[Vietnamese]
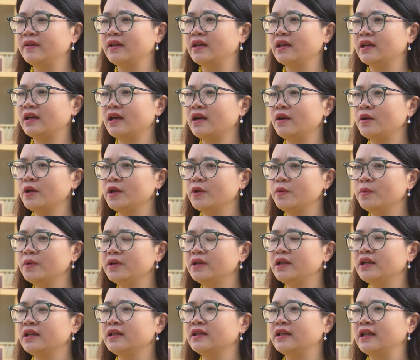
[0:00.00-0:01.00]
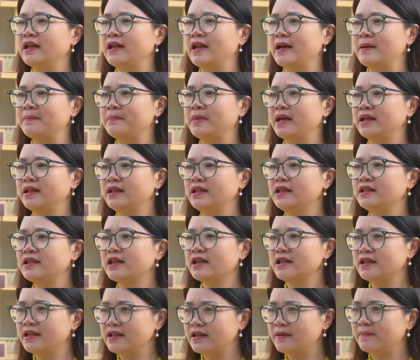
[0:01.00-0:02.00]
về các cái quy định để làm bài thi
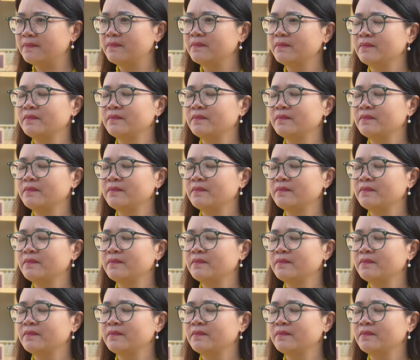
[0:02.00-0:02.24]
trắc nghiệm.